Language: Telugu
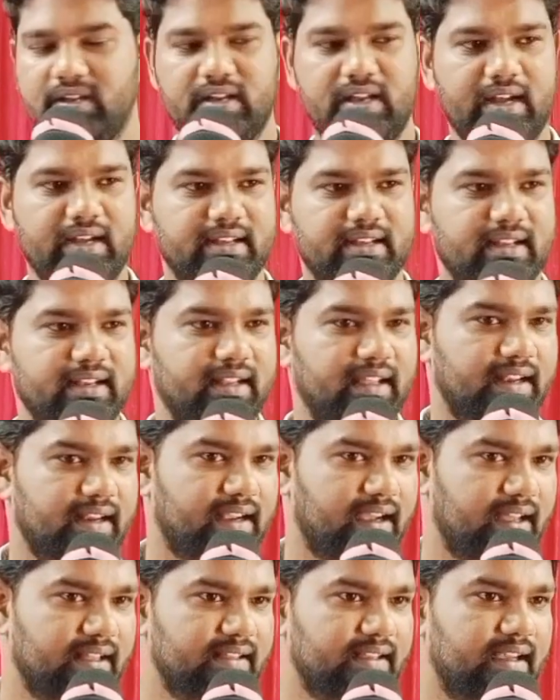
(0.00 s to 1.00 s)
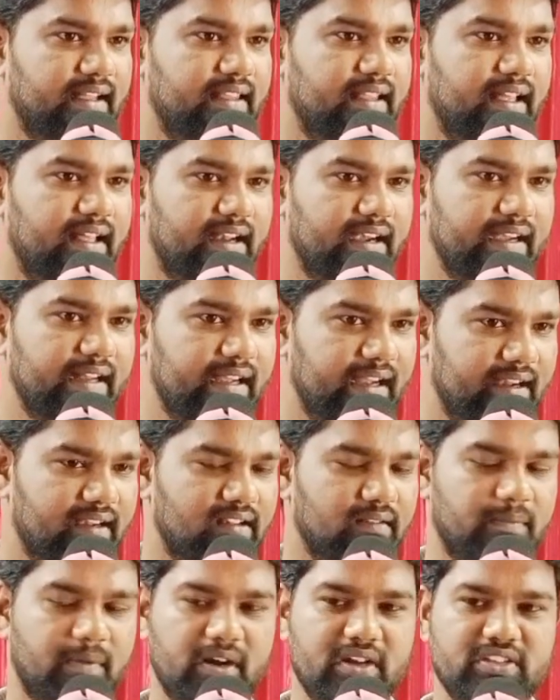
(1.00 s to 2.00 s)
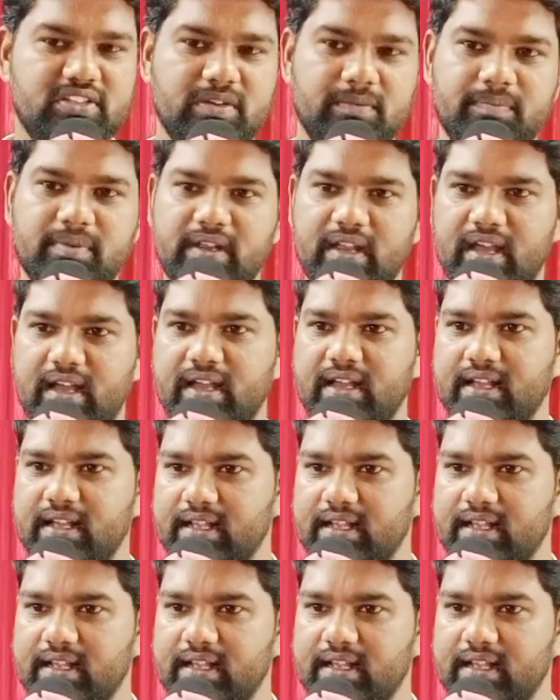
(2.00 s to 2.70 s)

మీరు గంటన్నర కాదు కదా రెండు గంటల పాటు చెప్పినా